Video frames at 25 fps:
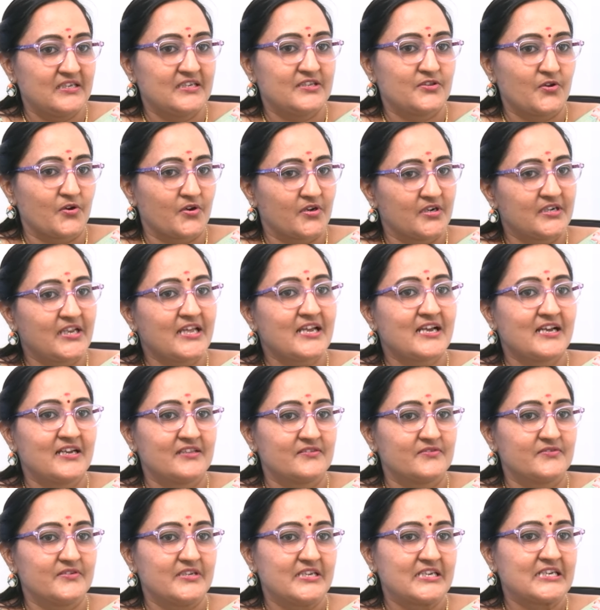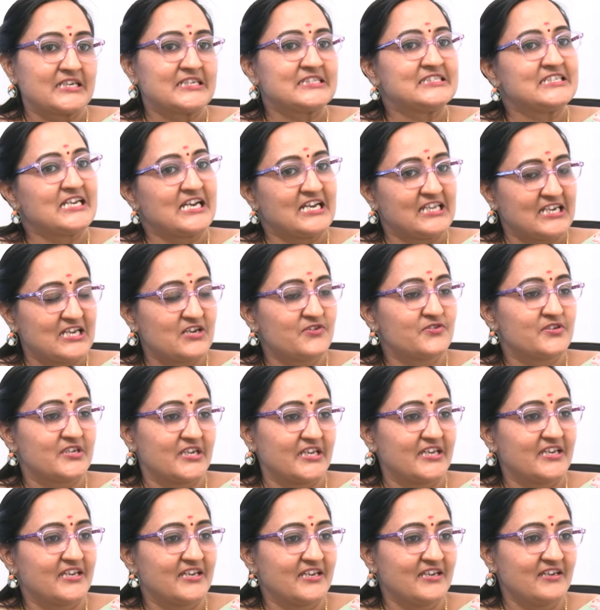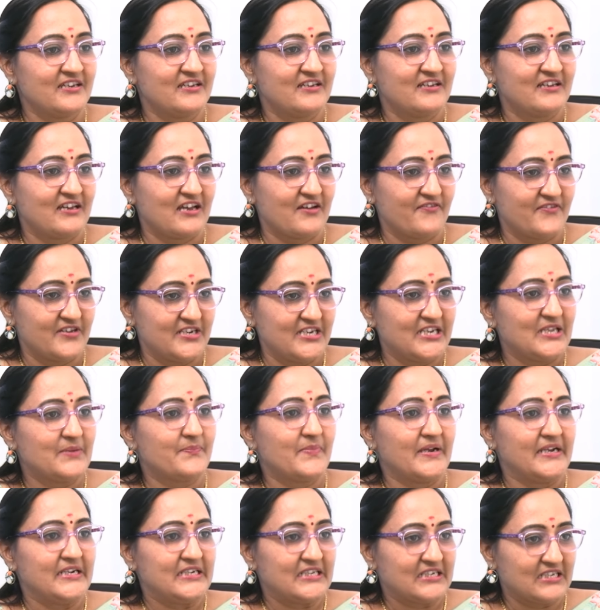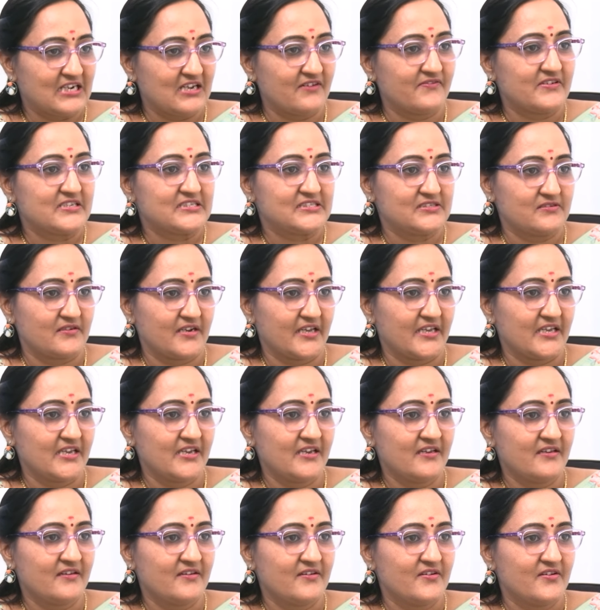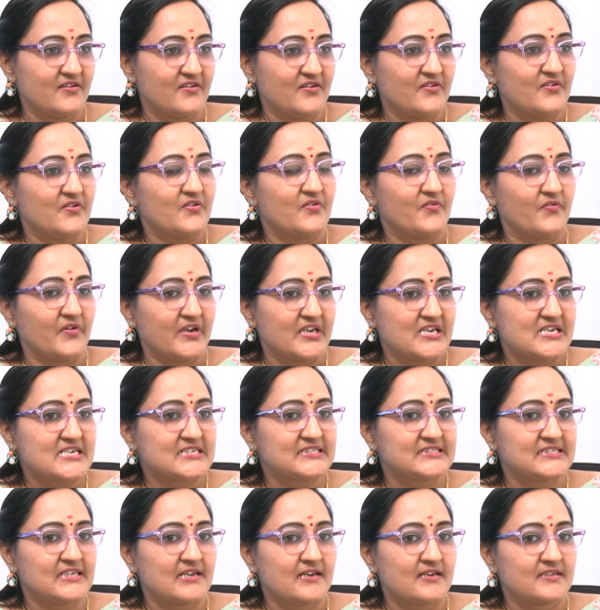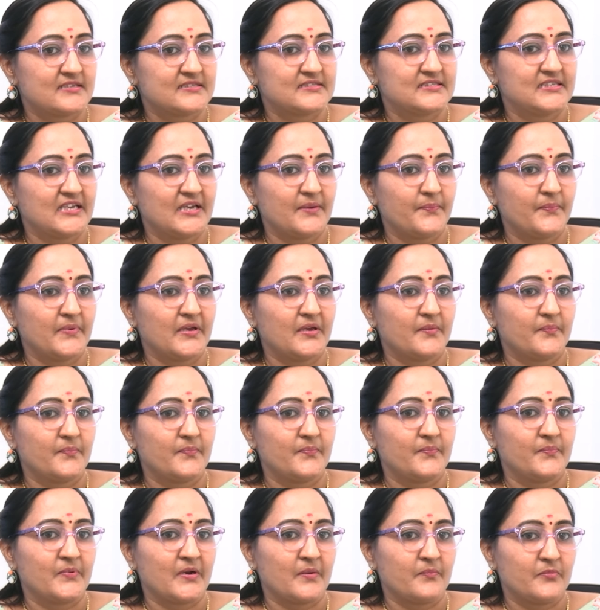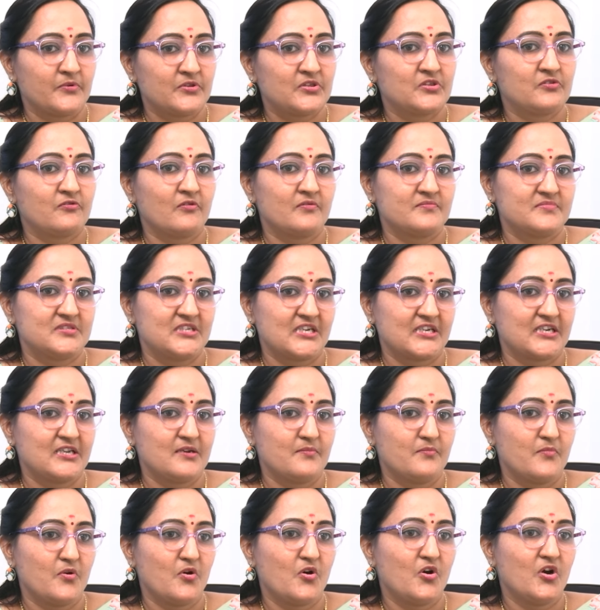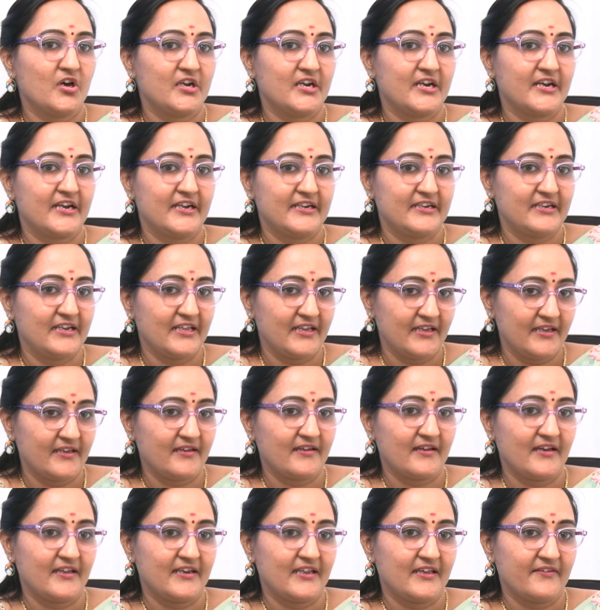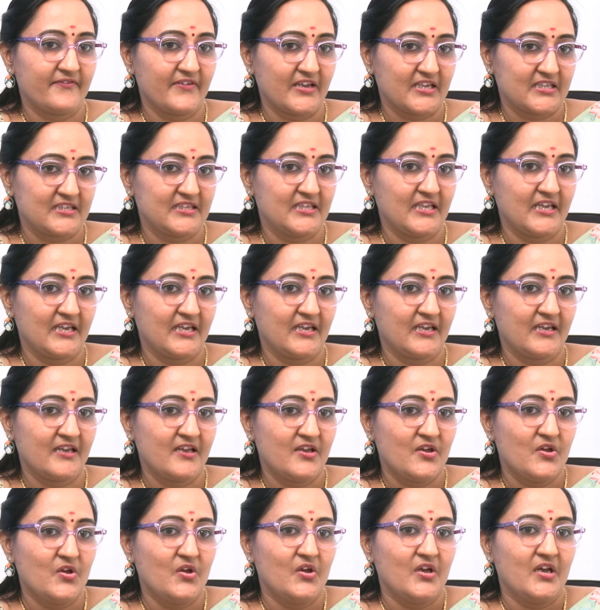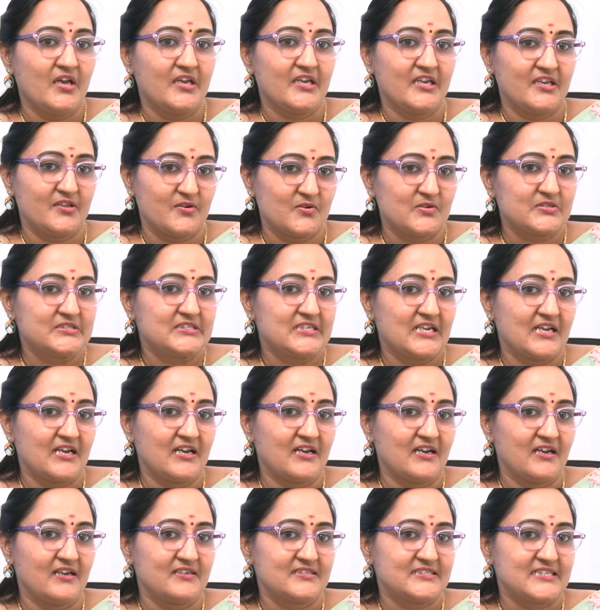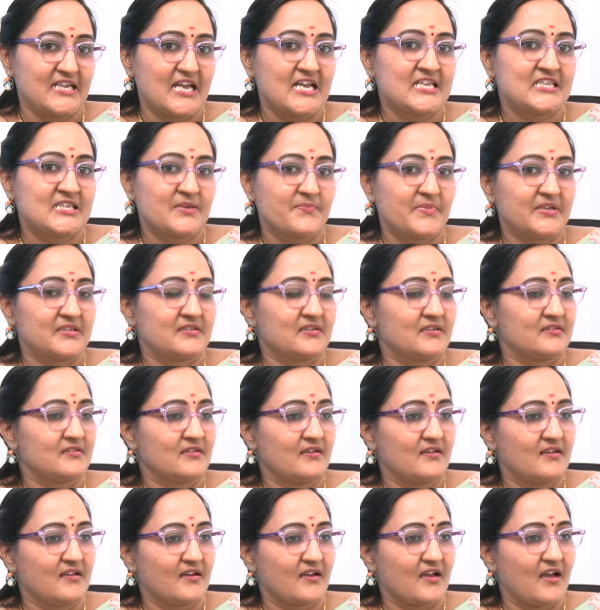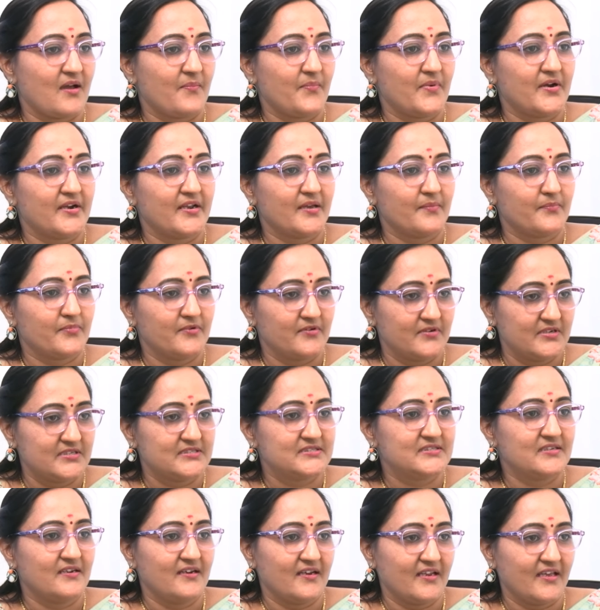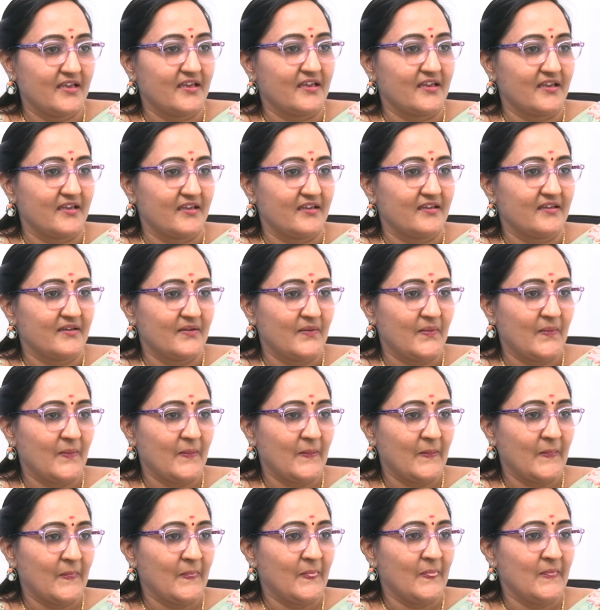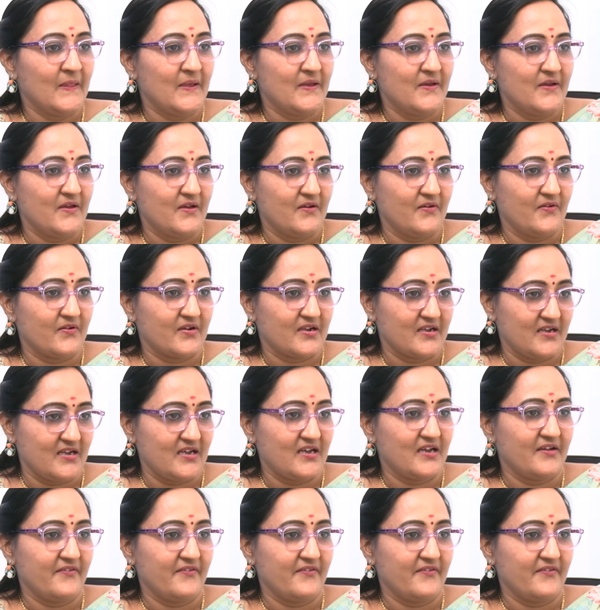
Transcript: ఇదొక్కటే కాదు ఇంకా చాలా ఉన్నాయి అవన్నీ బయటకు రావాల్సి ఉన్నాయి వైఎస్ఆర్సిపి ప్రభుత్వం జగన్మోహన్ రెడ్డి అనే వ్యక్తి ఈ రోజున శాంతి భద్రతలను కాపాడే పోలీసుల్ని ఒక